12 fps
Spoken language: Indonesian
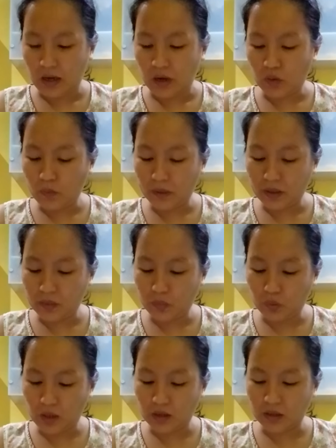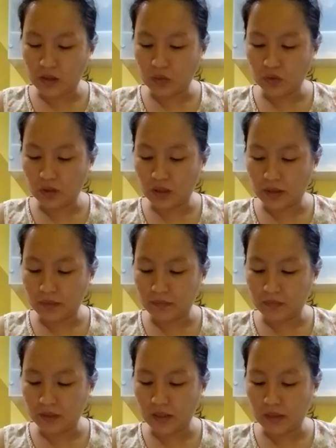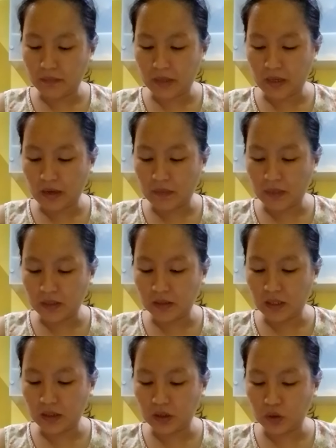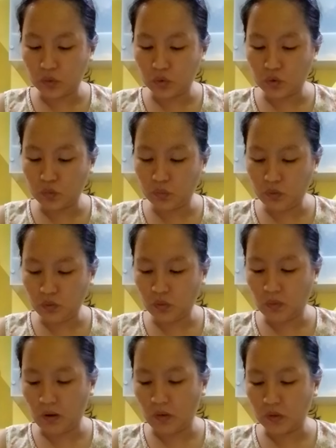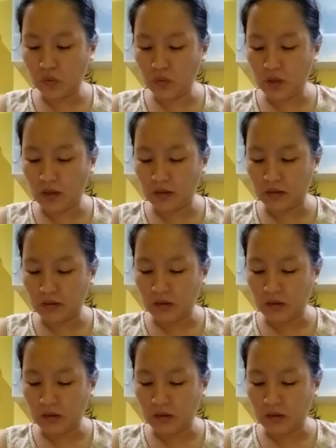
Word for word: aku pergi pula ke Yerusalem dengan Barnabas dan Titus pun kubawa juga.